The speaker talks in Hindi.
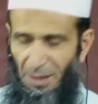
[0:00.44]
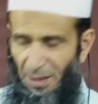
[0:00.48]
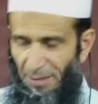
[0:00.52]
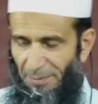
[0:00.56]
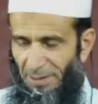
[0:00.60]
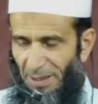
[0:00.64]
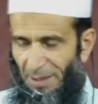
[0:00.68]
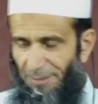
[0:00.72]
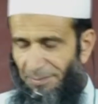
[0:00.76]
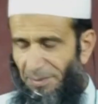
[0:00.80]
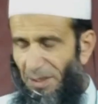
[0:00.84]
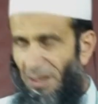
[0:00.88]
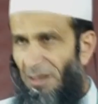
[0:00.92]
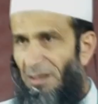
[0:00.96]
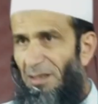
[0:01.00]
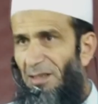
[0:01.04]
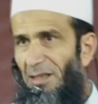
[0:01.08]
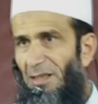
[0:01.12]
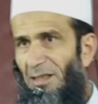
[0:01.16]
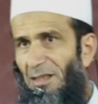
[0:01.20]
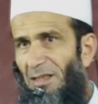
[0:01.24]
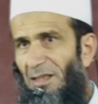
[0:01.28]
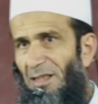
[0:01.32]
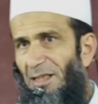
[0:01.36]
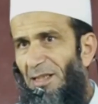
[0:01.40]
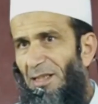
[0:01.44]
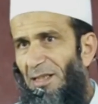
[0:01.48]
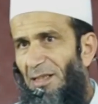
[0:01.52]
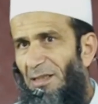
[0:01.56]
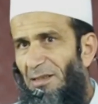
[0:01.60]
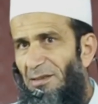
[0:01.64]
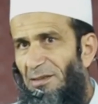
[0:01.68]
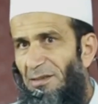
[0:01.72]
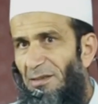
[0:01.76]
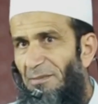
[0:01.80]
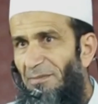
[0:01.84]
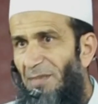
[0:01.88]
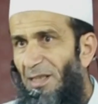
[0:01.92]
अब आप देखिए कि
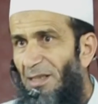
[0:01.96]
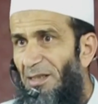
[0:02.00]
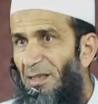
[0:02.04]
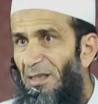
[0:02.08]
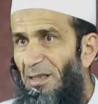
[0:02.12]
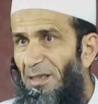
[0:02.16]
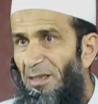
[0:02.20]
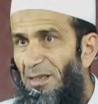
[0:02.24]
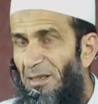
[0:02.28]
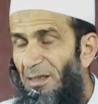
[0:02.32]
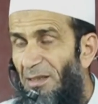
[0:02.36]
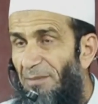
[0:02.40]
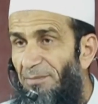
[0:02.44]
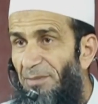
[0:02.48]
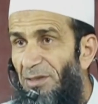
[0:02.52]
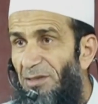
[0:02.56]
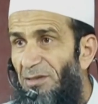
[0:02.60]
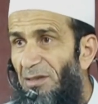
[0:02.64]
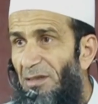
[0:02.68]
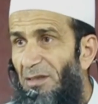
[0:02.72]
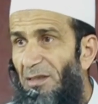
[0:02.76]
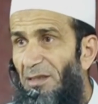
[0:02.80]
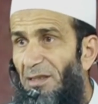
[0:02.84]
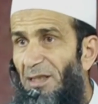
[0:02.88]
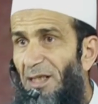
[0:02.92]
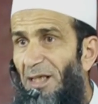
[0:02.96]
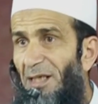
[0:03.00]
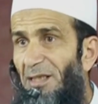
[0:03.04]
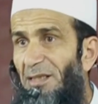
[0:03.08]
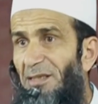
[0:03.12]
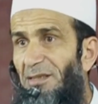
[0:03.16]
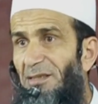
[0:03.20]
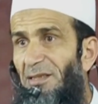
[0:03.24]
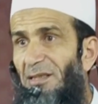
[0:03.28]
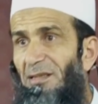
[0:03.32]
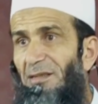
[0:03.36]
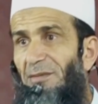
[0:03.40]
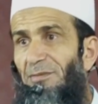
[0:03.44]
ज़माना नबी सल्लल्लाहु
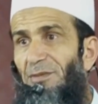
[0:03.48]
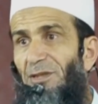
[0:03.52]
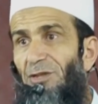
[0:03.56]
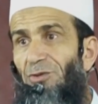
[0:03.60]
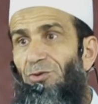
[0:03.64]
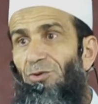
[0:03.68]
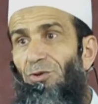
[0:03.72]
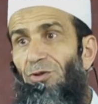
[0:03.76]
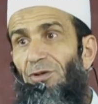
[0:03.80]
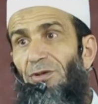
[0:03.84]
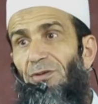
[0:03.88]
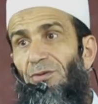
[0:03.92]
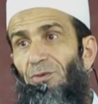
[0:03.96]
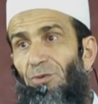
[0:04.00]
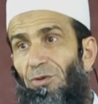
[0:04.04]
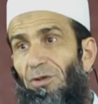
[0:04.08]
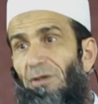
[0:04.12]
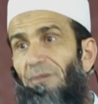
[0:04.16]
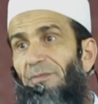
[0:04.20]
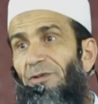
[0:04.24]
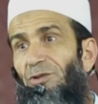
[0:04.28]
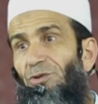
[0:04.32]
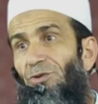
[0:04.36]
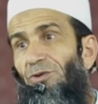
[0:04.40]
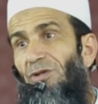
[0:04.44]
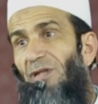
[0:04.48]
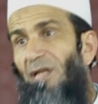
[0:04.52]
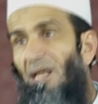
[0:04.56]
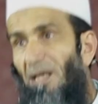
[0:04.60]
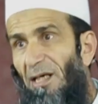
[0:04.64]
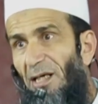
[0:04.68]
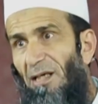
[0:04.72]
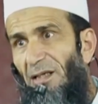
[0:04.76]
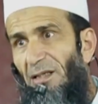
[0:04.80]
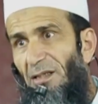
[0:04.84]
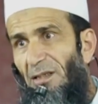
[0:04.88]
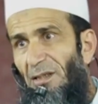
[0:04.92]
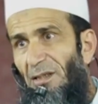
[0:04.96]
अलैहि वसल्लम के जोर दौर में जो था